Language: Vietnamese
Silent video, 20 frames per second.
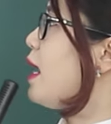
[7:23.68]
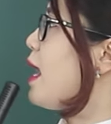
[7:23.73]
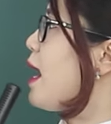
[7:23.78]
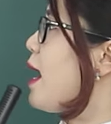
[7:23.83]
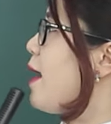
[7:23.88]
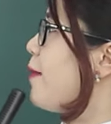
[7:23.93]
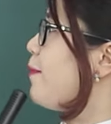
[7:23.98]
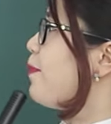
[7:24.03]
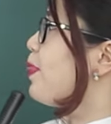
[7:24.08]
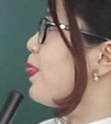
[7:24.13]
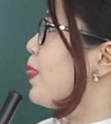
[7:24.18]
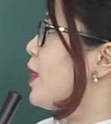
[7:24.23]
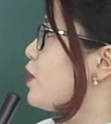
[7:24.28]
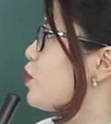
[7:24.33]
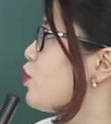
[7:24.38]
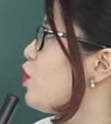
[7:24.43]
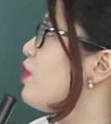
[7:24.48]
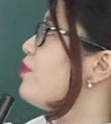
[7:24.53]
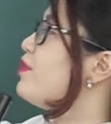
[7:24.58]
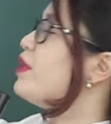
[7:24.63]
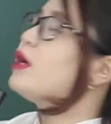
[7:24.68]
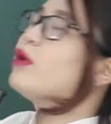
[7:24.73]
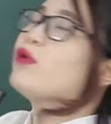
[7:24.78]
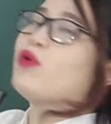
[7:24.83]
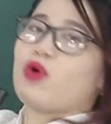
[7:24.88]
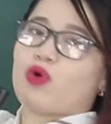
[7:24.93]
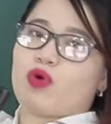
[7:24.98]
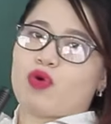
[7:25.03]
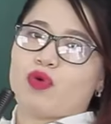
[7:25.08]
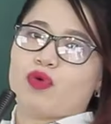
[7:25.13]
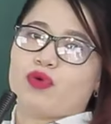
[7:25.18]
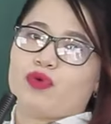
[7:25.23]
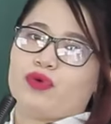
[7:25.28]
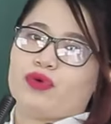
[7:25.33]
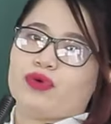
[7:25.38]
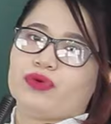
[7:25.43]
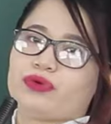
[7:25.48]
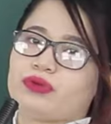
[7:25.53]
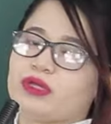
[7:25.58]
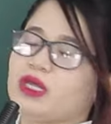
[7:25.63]
là tôi làm vỡ đồng hồ.
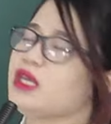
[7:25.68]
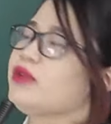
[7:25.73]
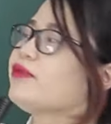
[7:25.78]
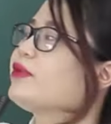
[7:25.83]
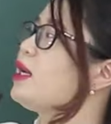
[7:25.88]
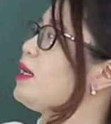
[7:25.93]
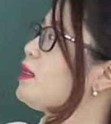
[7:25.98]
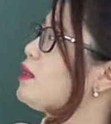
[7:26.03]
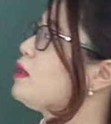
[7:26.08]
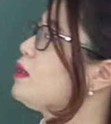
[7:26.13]
Thế như vậy là